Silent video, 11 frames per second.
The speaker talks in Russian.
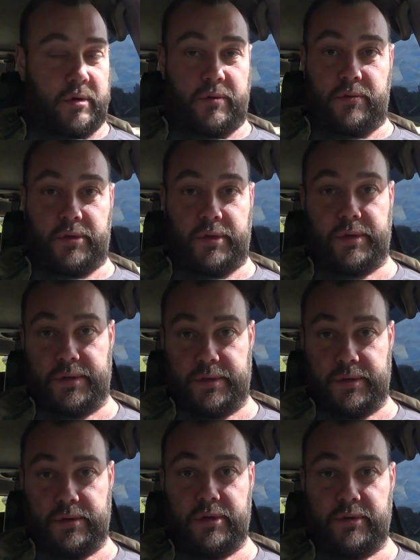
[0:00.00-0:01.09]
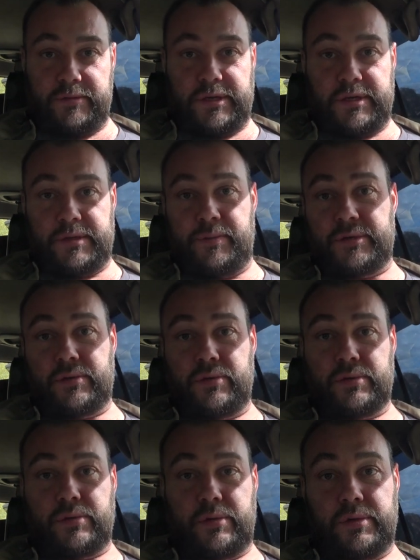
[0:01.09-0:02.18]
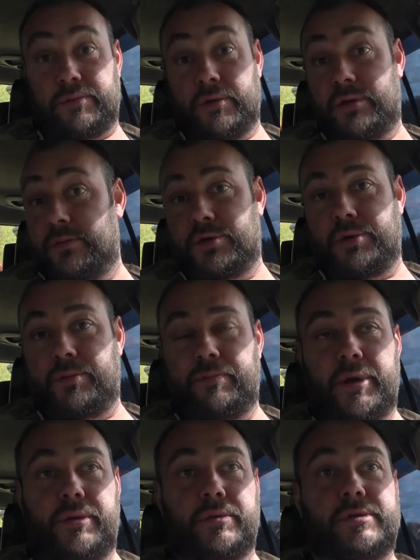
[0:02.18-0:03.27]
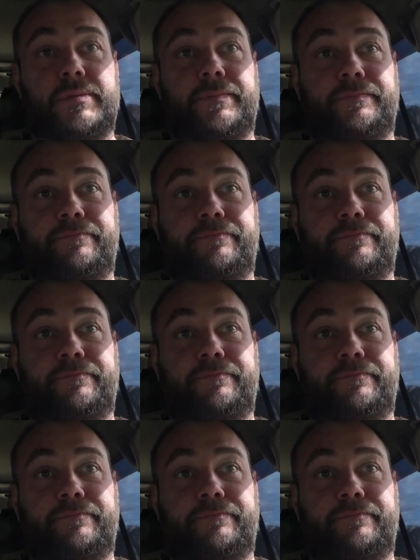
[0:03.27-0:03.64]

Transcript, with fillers: Вот. Ходим здесь по скосу, смотрим, что попадется.